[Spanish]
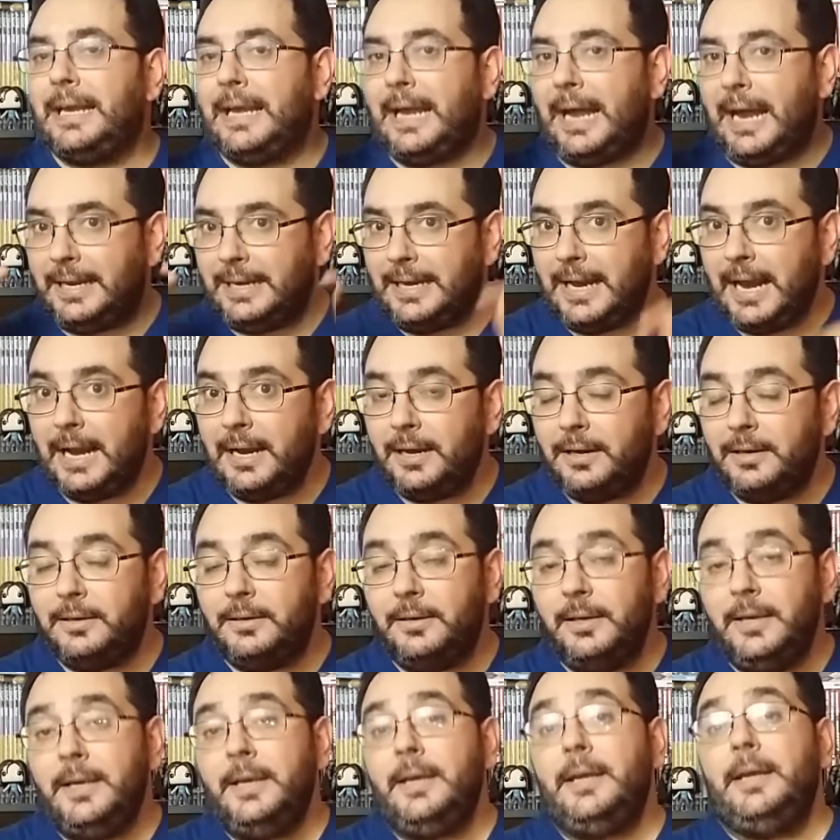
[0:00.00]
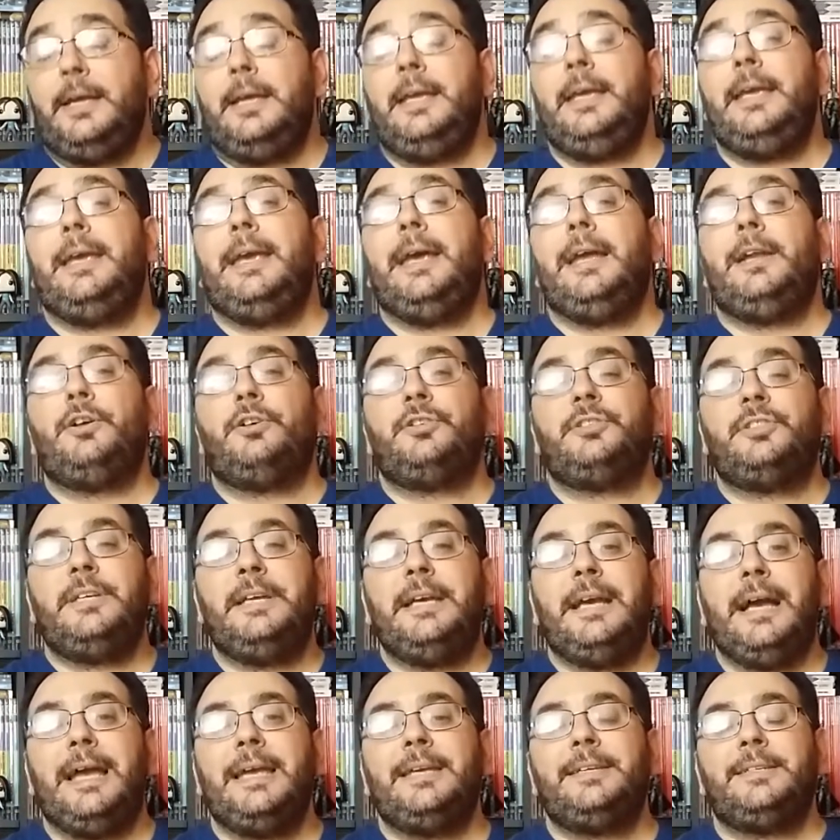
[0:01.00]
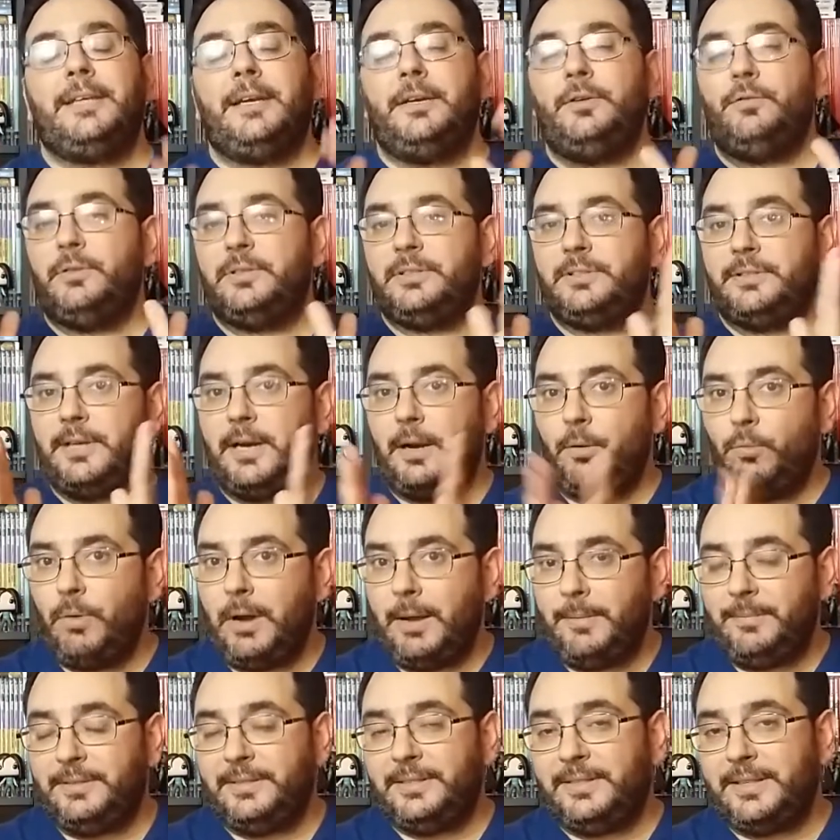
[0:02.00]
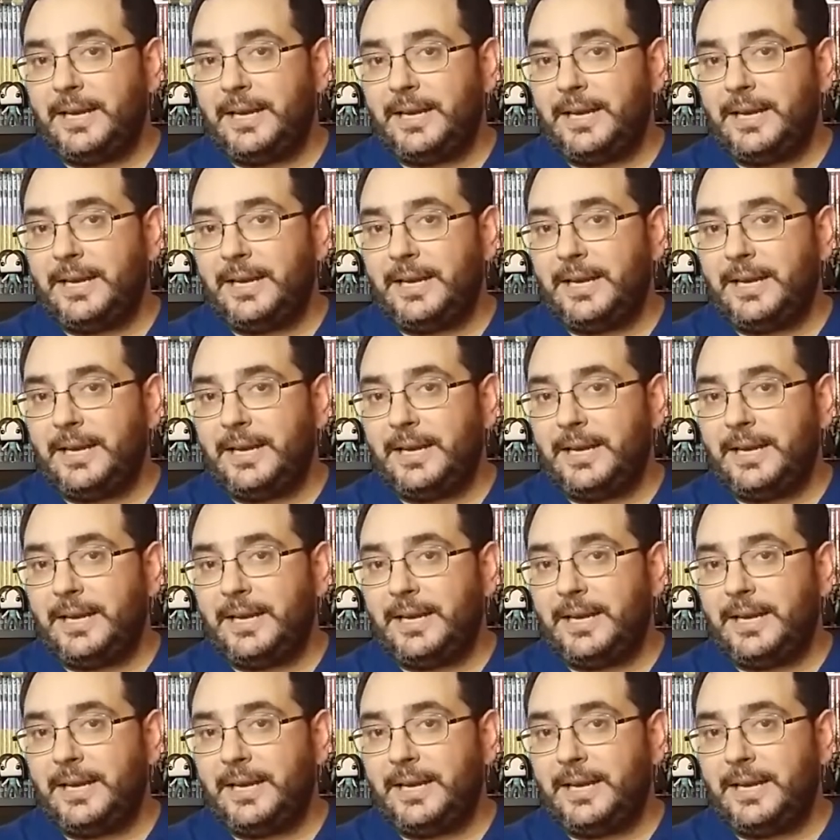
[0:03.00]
canal y que nos sigáis en nuestra web